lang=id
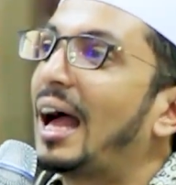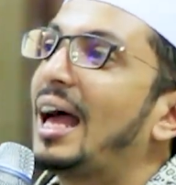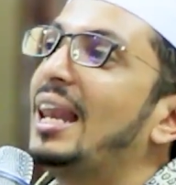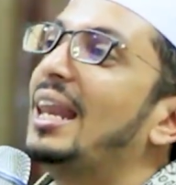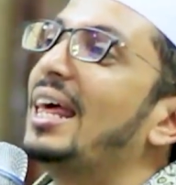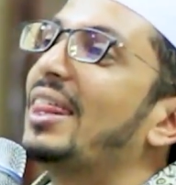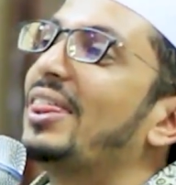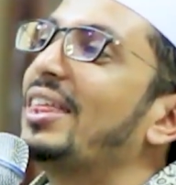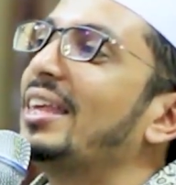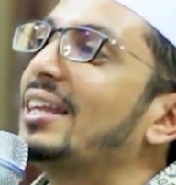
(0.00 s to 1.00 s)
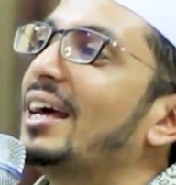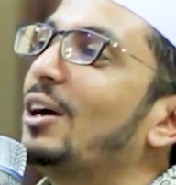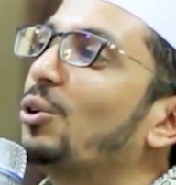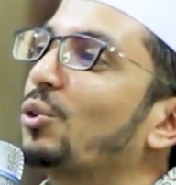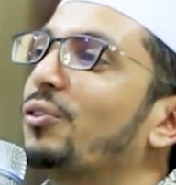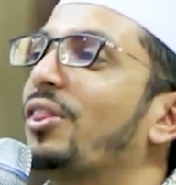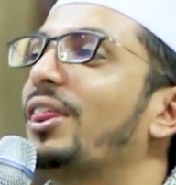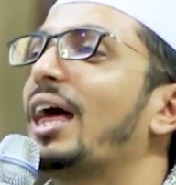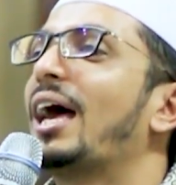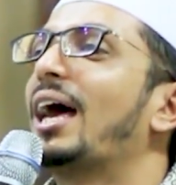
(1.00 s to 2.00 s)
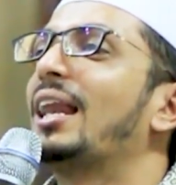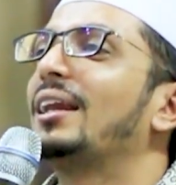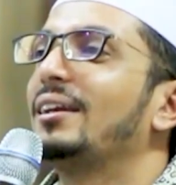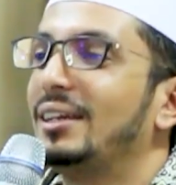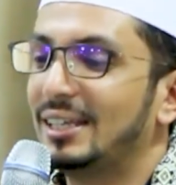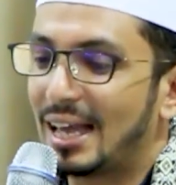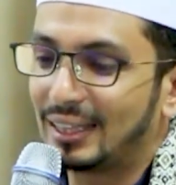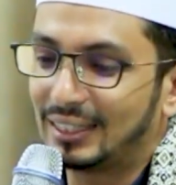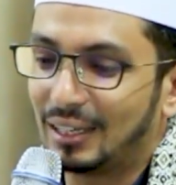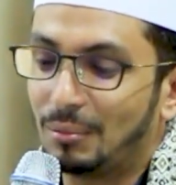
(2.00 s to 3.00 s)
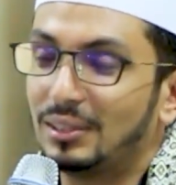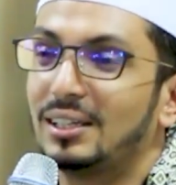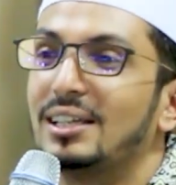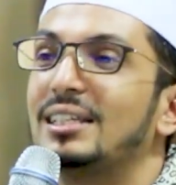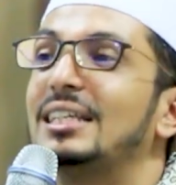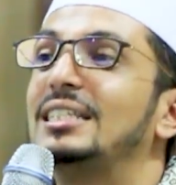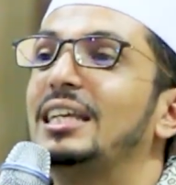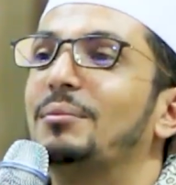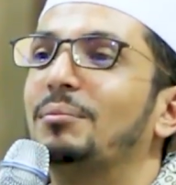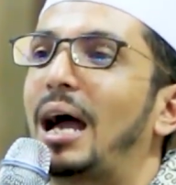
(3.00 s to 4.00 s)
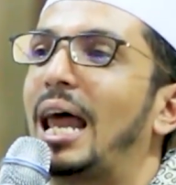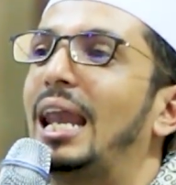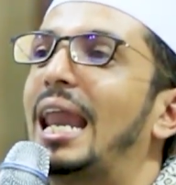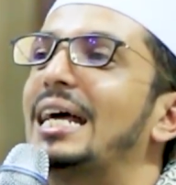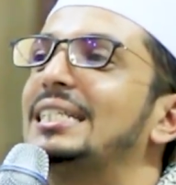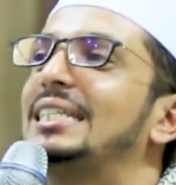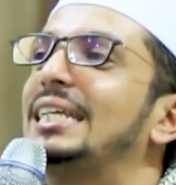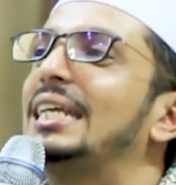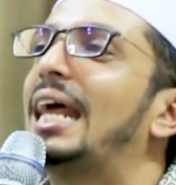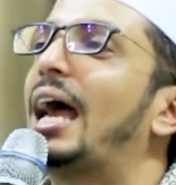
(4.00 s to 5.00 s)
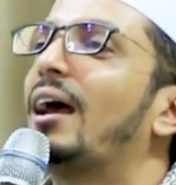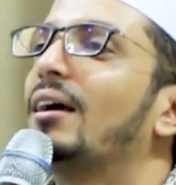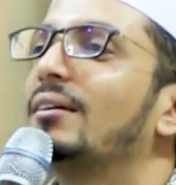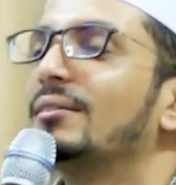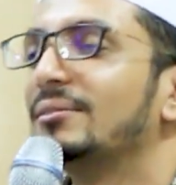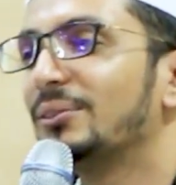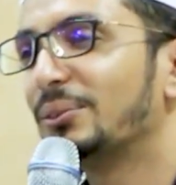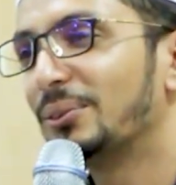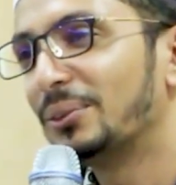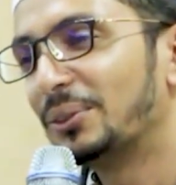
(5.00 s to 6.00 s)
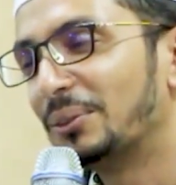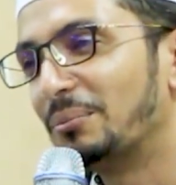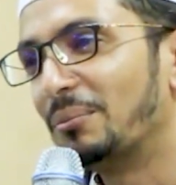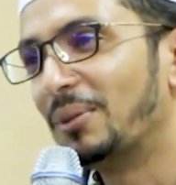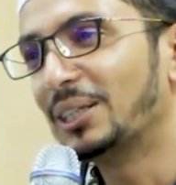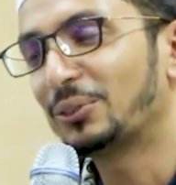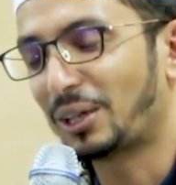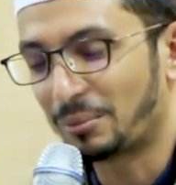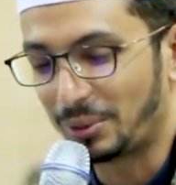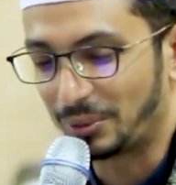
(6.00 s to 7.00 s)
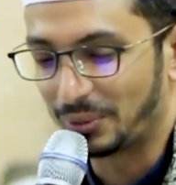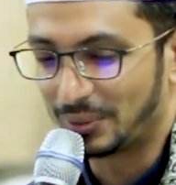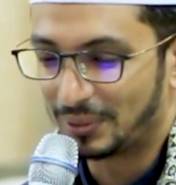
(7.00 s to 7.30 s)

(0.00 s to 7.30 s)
Alladzina huruf zal diganti sama jadi jadi jim. Alladzina banyak untuk kayak begitu.